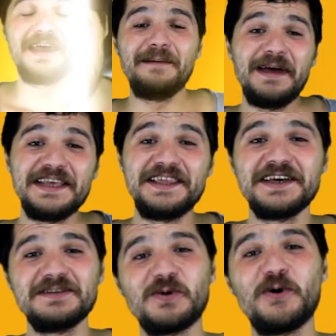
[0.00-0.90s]
Hemen iki
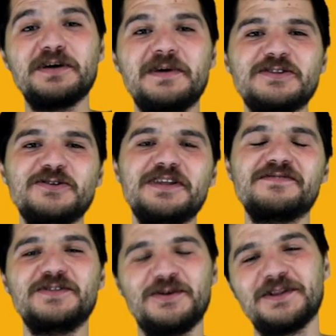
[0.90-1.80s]
yanında oynamakta
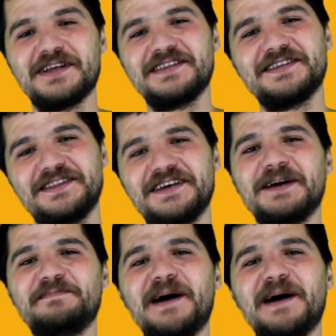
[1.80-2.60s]
olan videolara tıklayarak